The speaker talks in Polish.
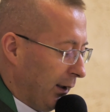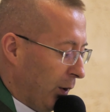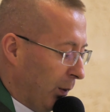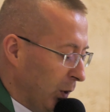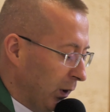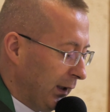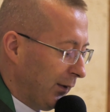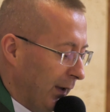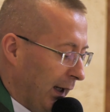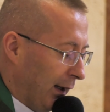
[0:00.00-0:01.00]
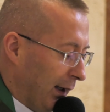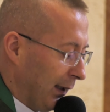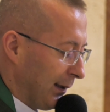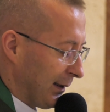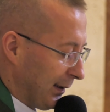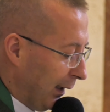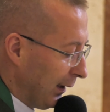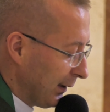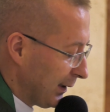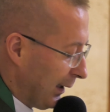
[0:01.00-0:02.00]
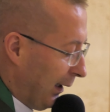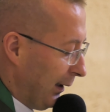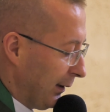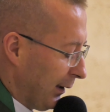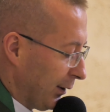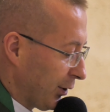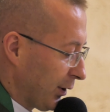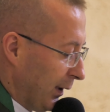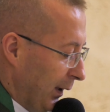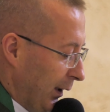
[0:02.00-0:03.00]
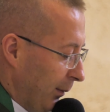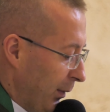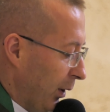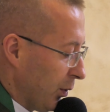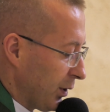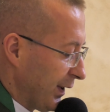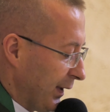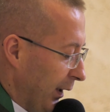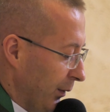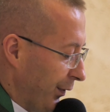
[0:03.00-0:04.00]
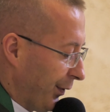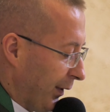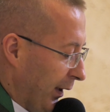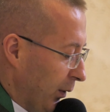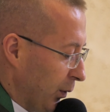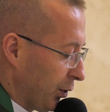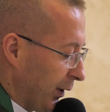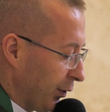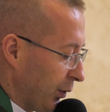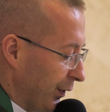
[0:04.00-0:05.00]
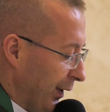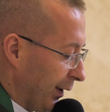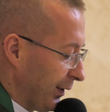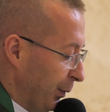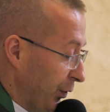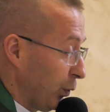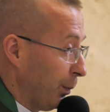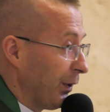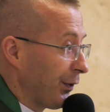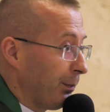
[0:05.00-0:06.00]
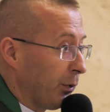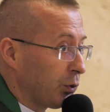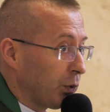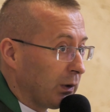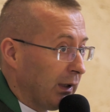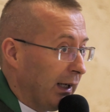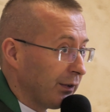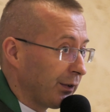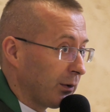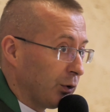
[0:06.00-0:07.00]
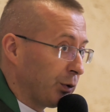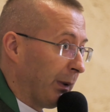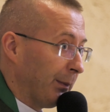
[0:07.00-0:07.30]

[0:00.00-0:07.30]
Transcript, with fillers: e, o modlitwę za nas, ale też my korzystając z tego, że ksiądz arcybiskup jest pośród nas, choć